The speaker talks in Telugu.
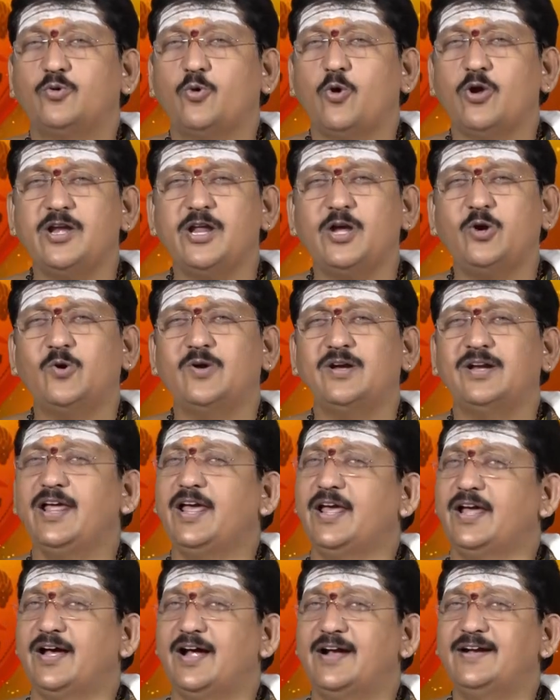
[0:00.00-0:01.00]
కొన్ని కొన్ని
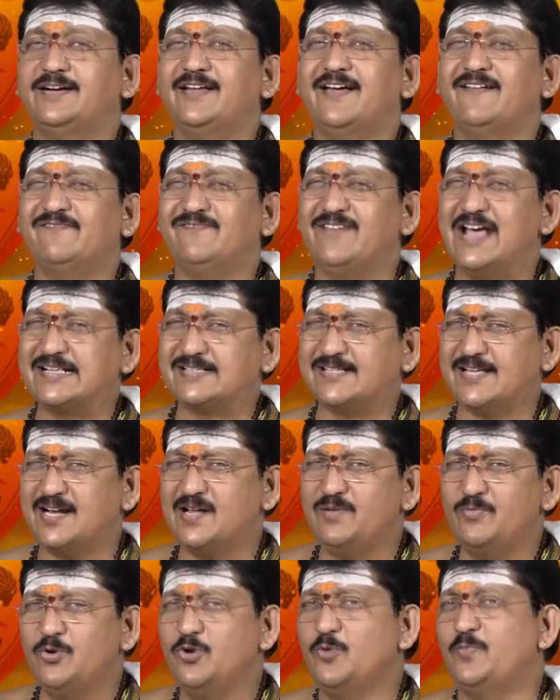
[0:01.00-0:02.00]
అంటే
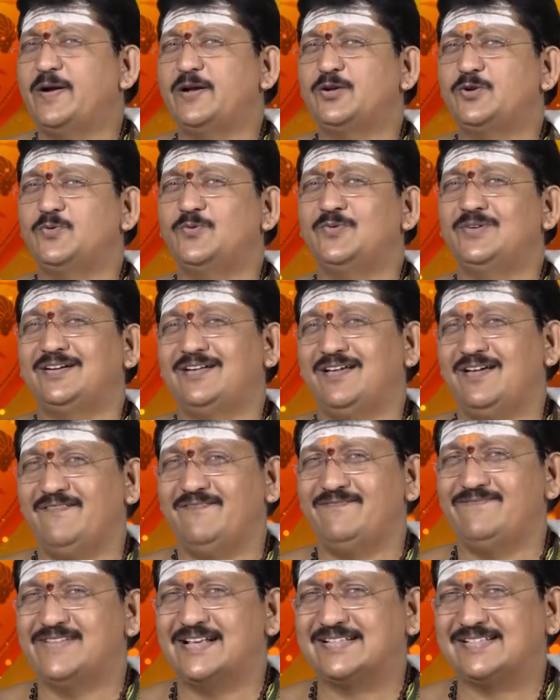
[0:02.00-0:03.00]
వ్యసనములు పెట్టుకుంటే
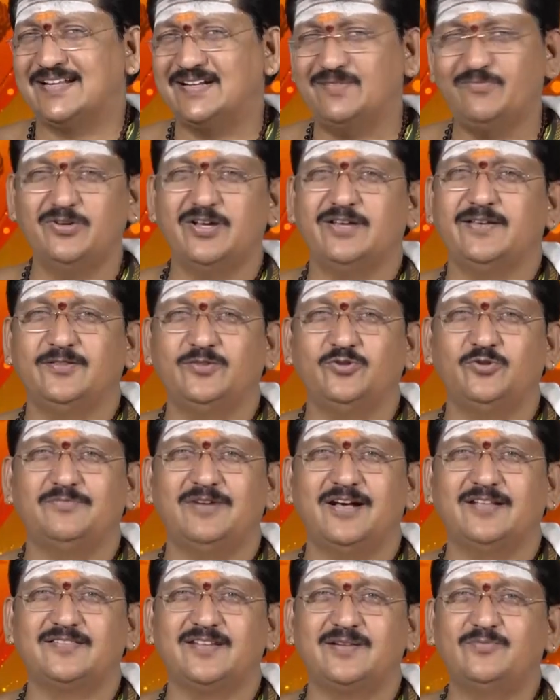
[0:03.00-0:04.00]
వ్యసనముల ఎందు
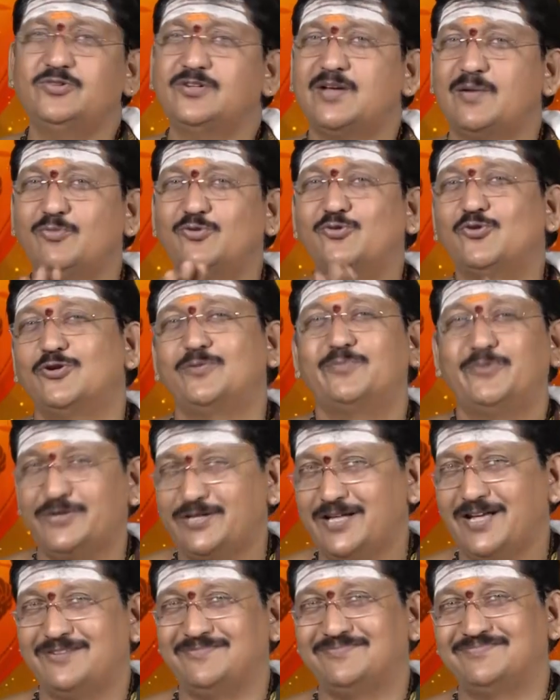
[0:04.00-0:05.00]
మాత్రము డబ్బు
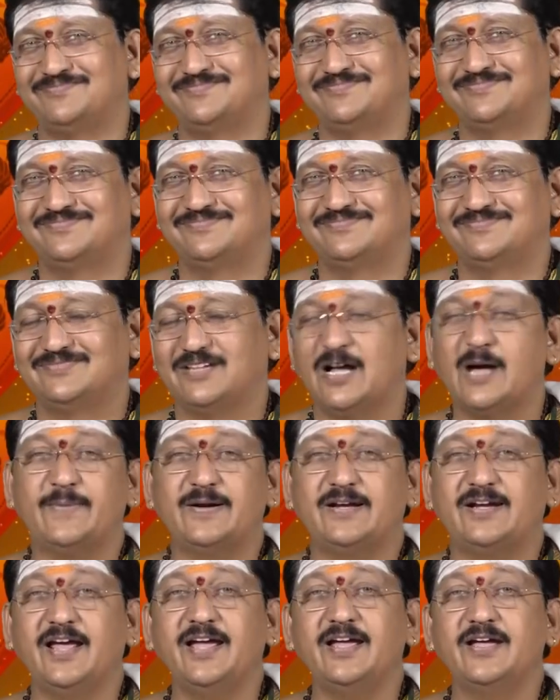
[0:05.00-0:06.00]
కోల్పోతారు
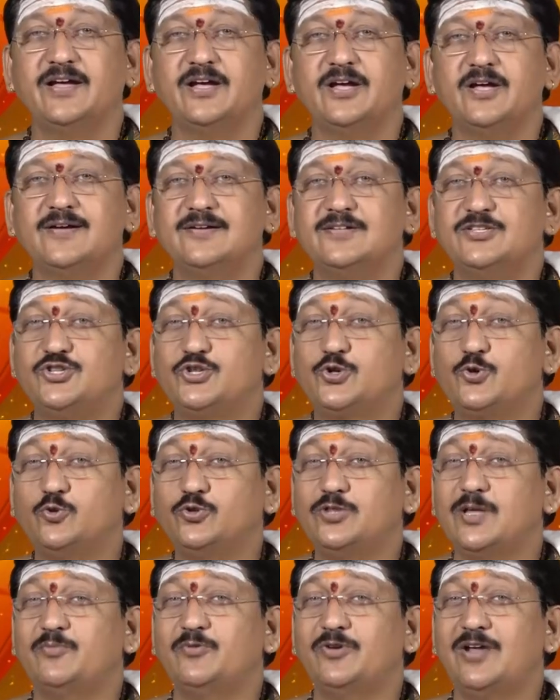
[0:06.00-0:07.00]
కాబట్టి
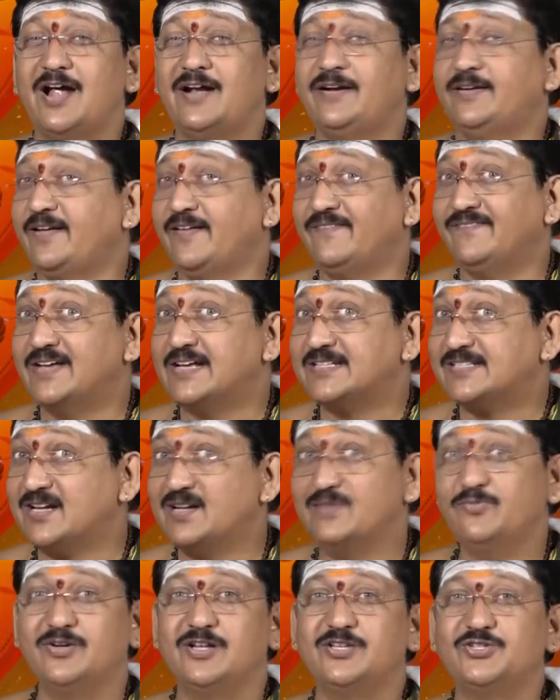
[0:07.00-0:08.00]
జూదము లాంటి
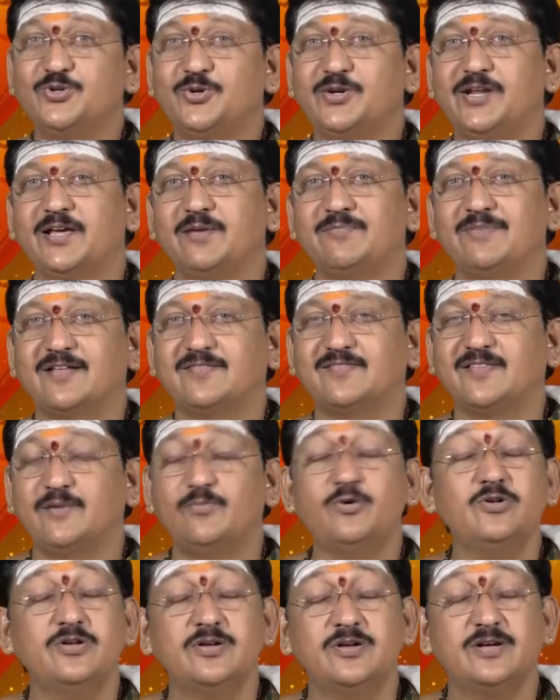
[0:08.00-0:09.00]
వ్యసనముల జోలికి
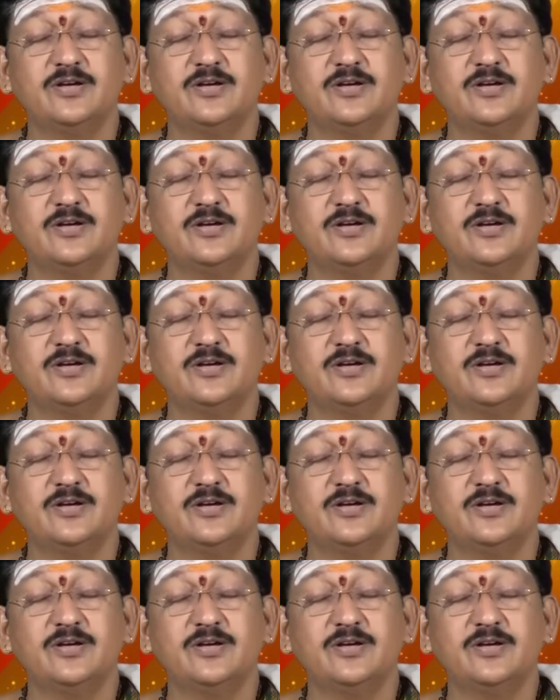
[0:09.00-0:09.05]
మాత్రము